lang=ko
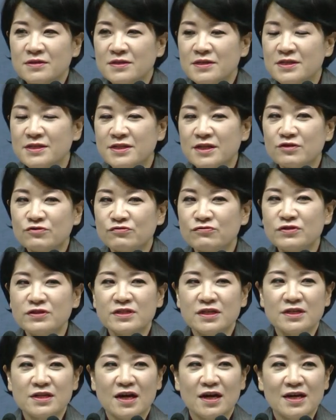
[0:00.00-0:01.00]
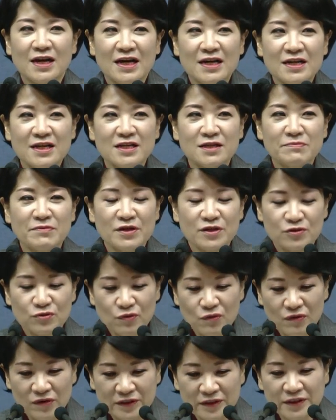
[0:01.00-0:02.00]
이 시대 중직자를 향한 하나님의
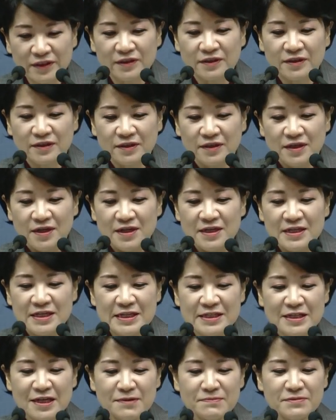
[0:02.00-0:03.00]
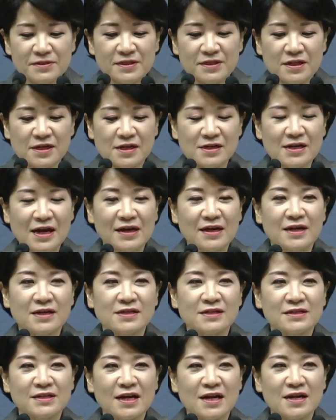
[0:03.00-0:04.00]
소원은 237
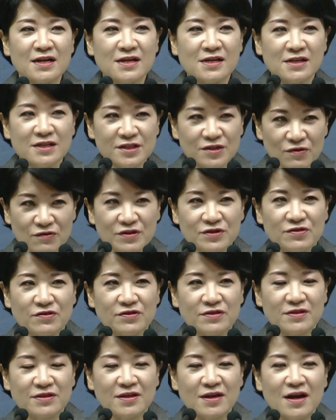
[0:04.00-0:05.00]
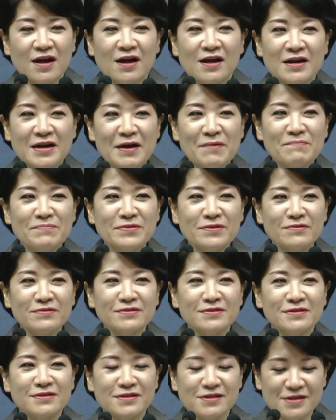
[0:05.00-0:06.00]
나라를 살릴 성전,
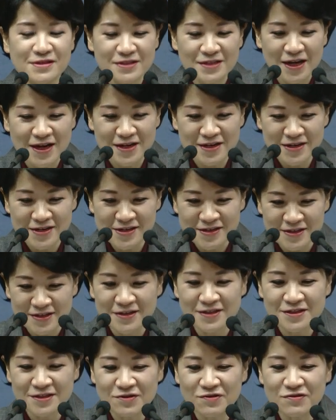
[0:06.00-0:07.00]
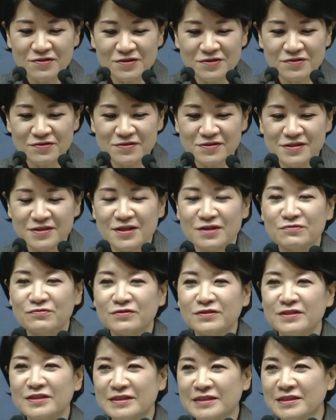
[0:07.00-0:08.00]
렘넌트를 살릴 그 성전을
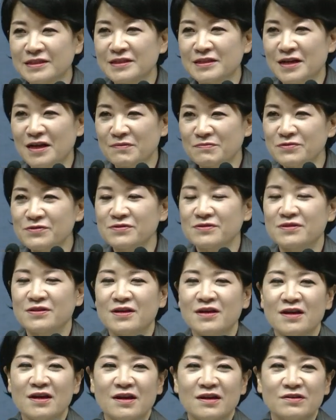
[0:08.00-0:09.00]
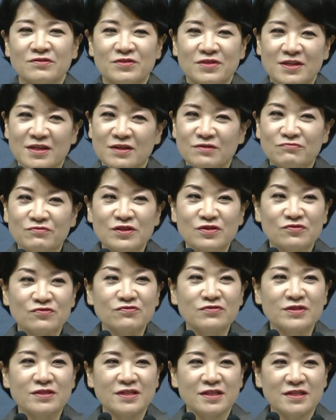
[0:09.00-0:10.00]
세우는 응답을 특히 우리
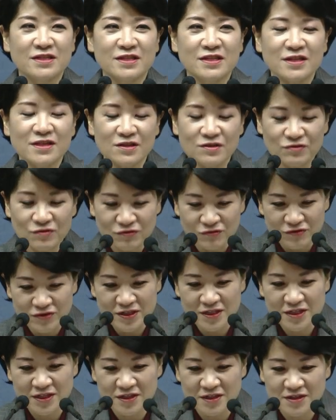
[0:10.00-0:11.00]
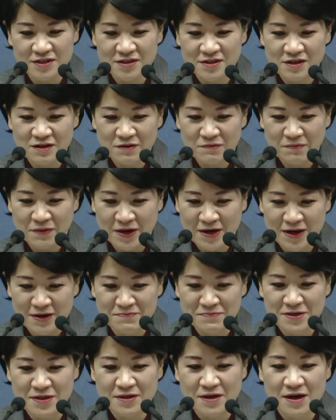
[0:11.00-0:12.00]
중직자들이 또 누리시기를
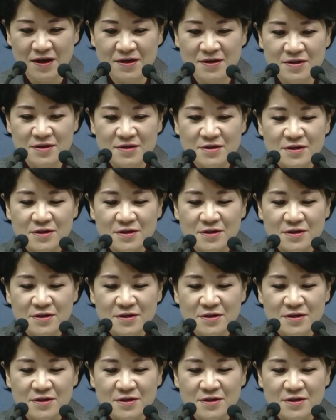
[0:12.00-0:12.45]
바랍니다.